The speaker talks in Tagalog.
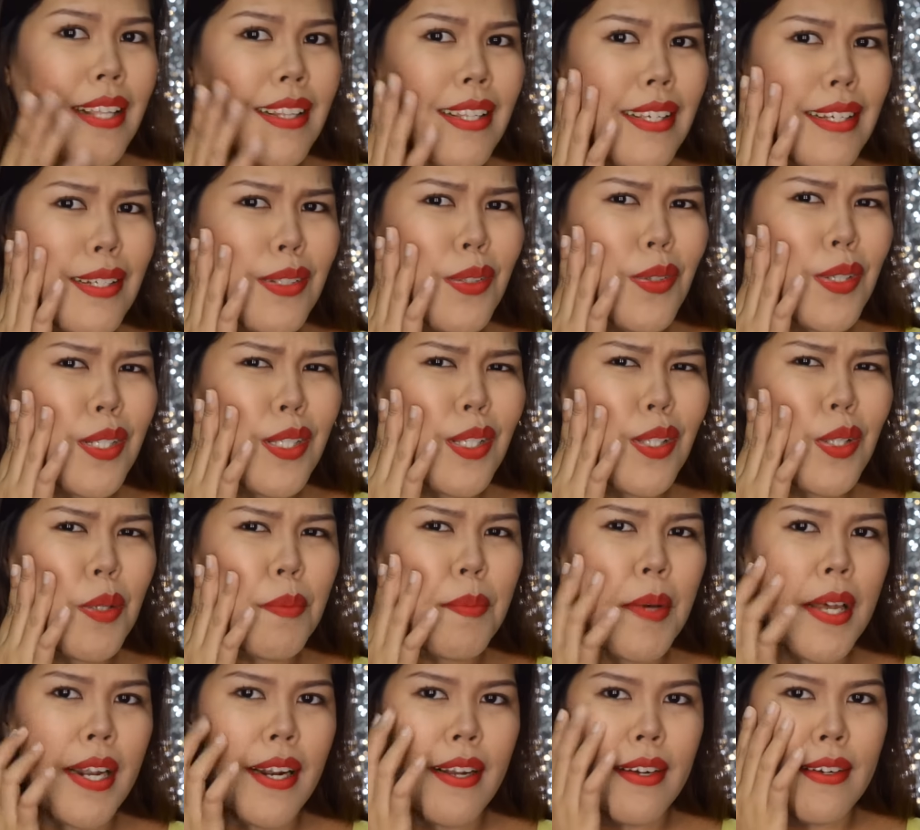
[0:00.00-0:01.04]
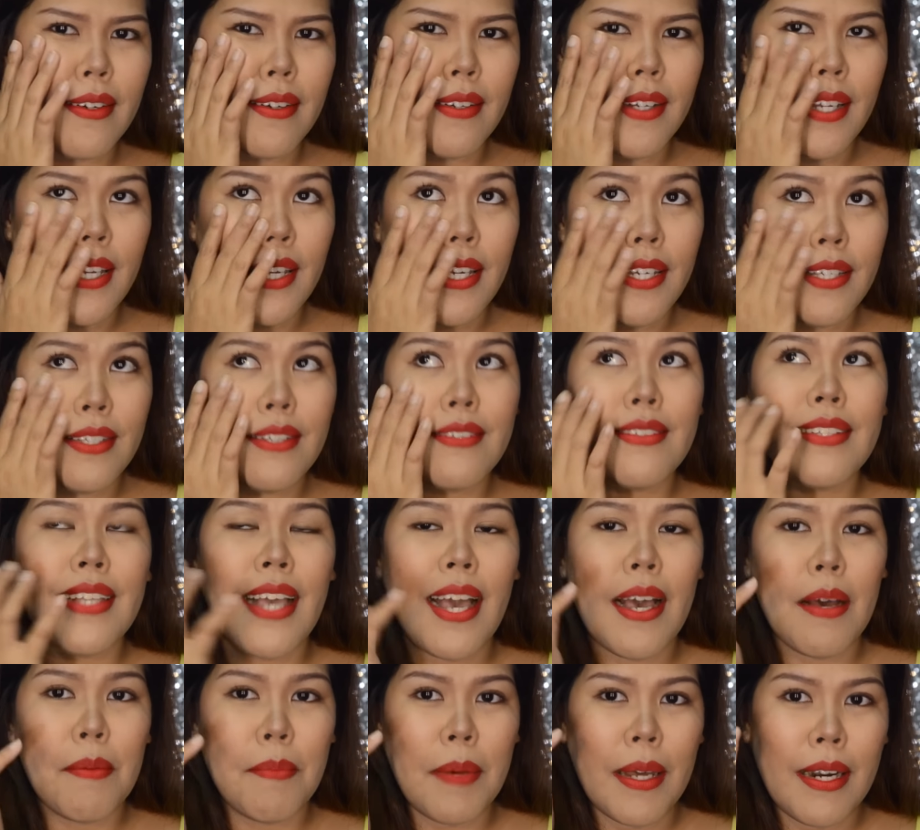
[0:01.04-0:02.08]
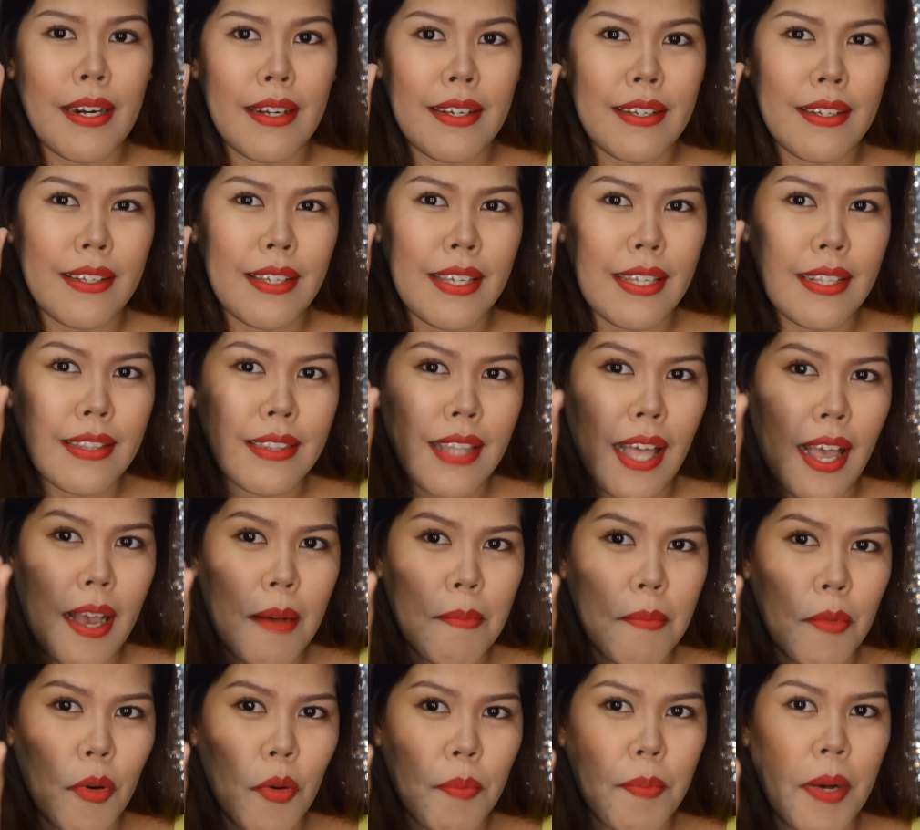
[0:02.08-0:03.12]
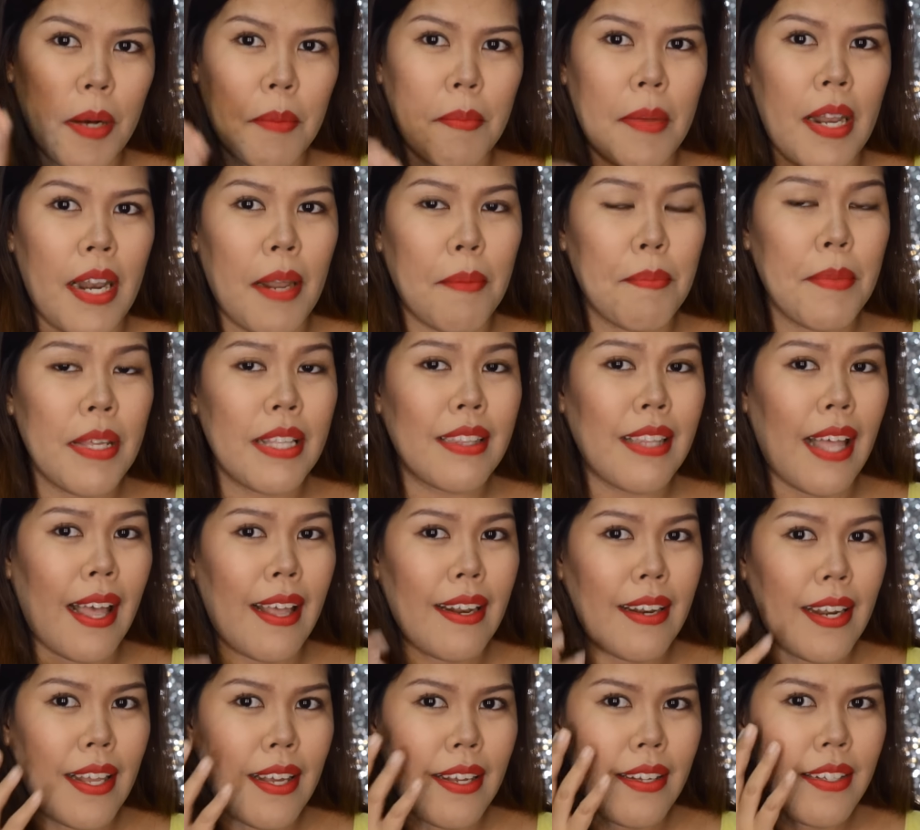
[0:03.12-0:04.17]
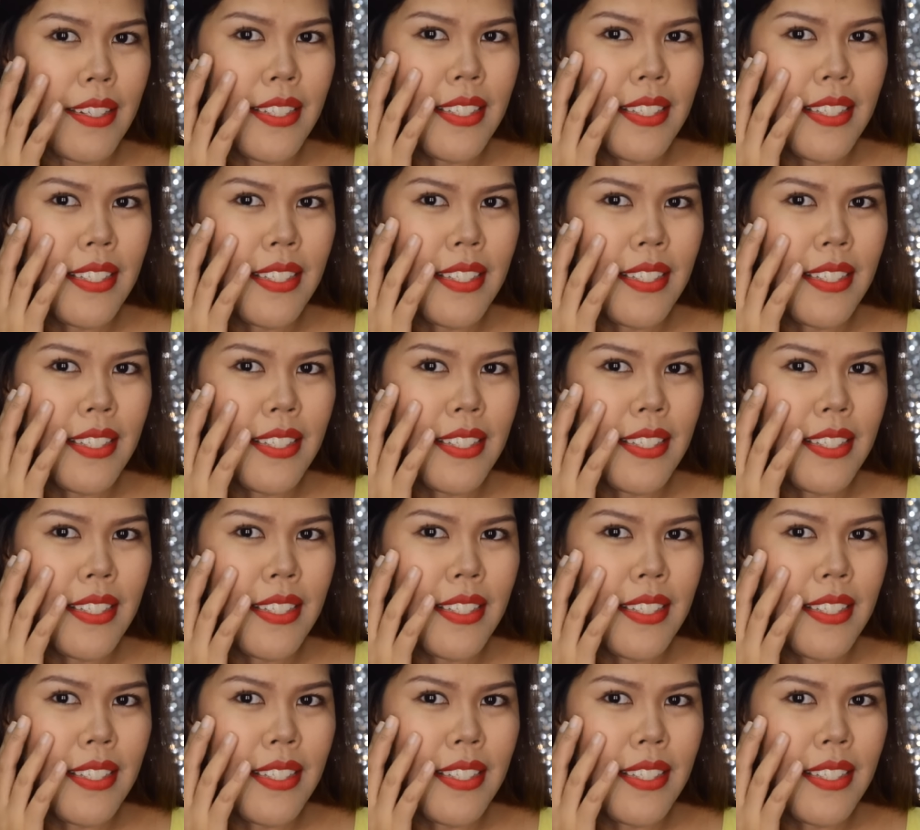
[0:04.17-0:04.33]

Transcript: Hindi ka to dito parang, yun nga, parang kita mo pag malapitan na